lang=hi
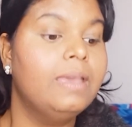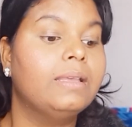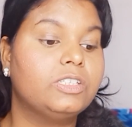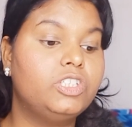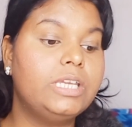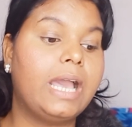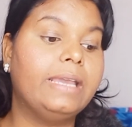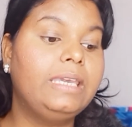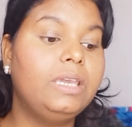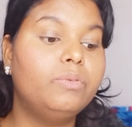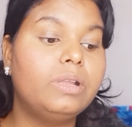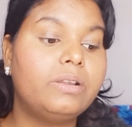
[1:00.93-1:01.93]
जी हाँ
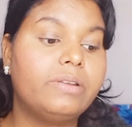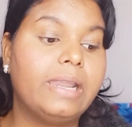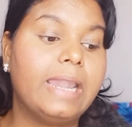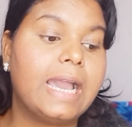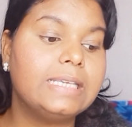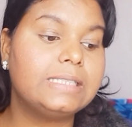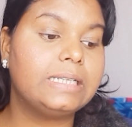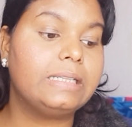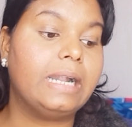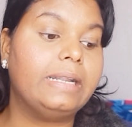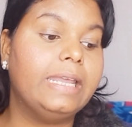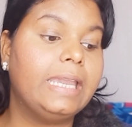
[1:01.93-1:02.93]
ही विल रियलाइज इट
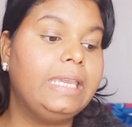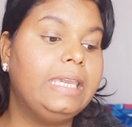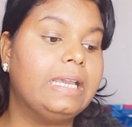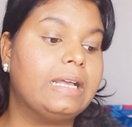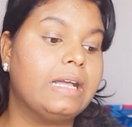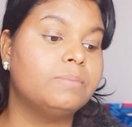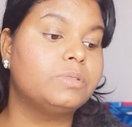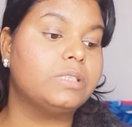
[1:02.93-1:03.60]
द डे ही कम्स